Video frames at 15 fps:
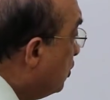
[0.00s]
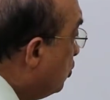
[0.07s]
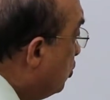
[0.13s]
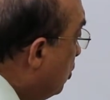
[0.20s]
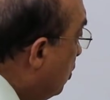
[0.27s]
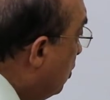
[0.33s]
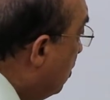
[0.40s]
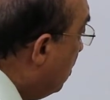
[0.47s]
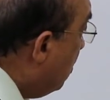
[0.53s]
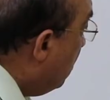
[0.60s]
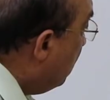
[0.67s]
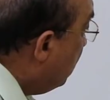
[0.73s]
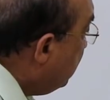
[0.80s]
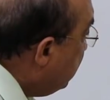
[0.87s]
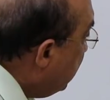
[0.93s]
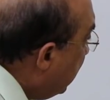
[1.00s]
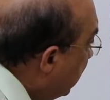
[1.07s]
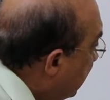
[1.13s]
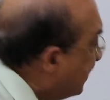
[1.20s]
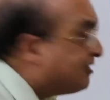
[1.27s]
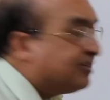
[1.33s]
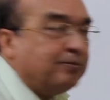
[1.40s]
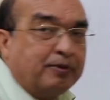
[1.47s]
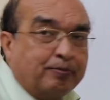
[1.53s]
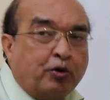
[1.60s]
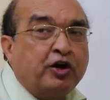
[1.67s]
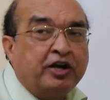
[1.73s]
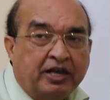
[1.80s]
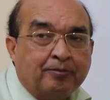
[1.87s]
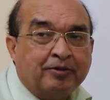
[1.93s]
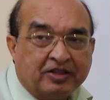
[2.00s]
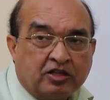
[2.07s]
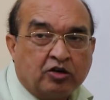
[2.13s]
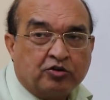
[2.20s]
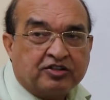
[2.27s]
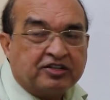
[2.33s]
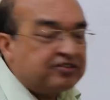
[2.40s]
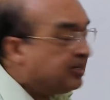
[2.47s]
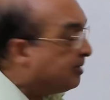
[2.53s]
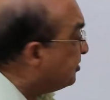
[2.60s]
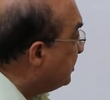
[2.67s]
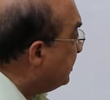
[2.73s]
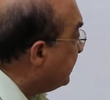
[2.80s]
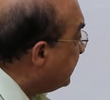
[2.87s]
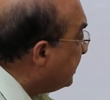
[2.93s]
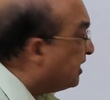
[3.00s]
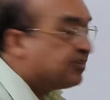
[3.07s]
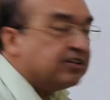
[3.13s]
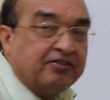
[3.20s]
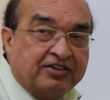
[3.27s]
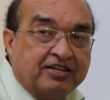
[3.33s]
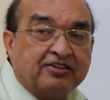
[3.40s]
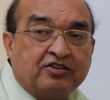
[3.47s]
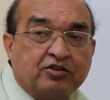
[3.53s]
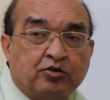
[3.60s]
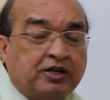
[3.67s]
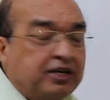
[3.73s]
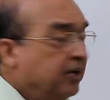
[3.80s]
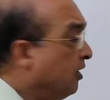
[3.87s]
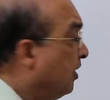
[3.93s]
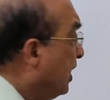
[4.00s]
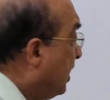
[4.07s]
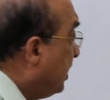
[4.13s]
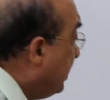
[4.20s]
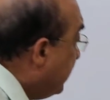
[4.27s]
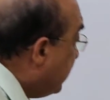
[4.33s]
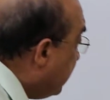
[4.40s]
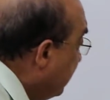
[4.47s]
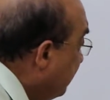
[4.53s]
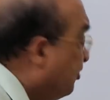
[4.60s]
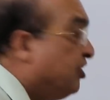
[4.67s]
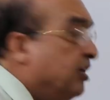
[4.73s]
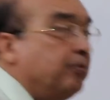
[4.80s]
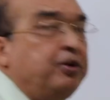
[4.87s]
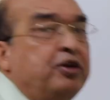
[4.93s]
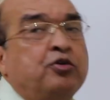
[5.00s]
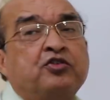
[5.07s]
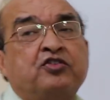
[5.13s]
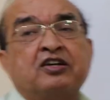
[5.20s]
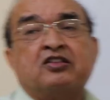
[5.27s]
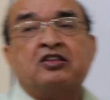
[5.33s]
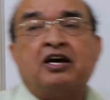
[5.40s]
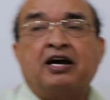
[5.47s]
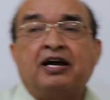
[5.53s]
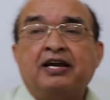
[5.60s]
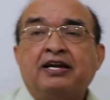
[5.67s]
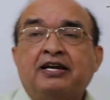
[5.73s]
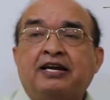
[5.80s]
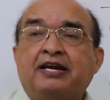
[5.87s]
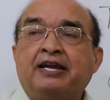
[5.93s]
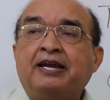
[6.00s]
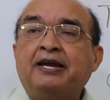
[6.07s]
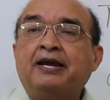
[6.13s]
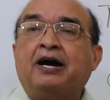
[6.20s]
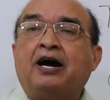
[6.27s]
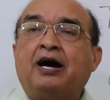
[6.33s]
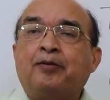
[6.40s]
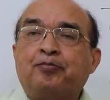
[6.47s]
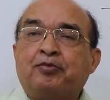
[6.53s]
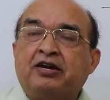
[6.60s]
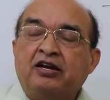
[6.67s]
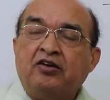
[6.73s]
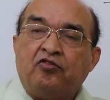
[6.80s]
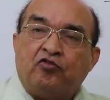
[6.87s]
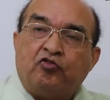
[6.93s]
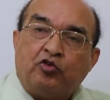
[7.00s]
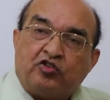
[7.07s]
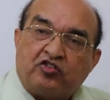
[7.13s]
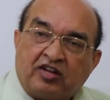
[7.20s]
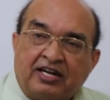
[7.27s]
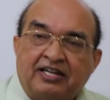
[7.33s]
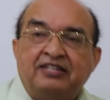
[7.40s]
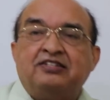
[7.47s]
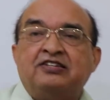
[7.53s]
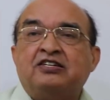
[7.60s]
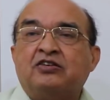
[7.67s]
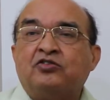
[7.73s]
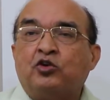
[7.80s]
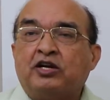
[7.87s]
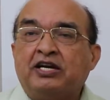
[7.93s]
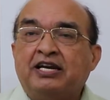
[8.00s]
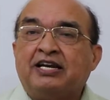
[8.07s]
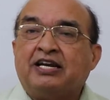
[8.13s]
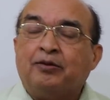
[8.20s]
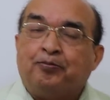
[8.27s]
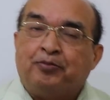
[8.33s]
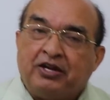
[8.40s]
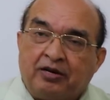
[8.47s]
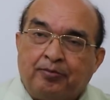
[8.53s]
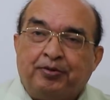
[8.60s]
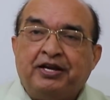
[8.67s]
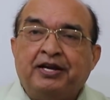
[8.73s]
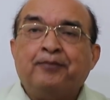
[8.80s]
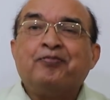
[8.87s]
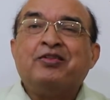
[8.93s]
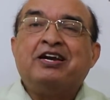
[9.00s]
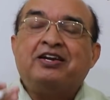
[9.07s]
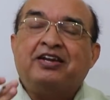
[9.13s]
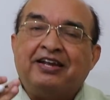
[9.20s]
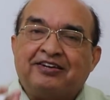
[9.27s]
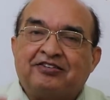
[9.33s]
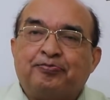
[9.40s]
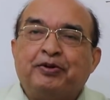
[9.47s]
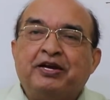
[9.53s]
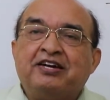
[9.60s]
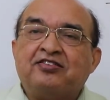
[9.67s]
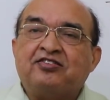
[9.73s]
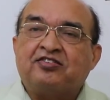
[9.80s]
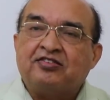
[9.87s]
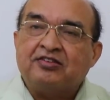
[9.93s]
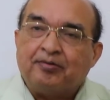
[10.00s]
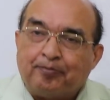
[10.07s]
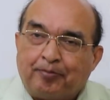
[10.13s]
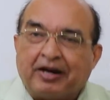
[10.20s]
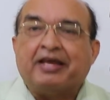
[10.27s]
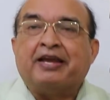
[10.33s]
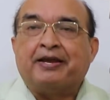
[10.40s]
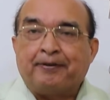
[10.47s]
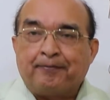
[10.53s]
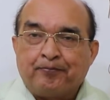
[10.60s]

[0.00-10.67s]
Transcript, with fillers: तो ये अलग से फिर पॉइंट नहीं बनता उसके हिसाब से देखेंगे इसकी वजह से हो रहा है लेकिन ये भी हो सकता है कि आपके वो सारी चीजें हो रही लेकिन फिर भी टैक्स पेयर्स बढ़े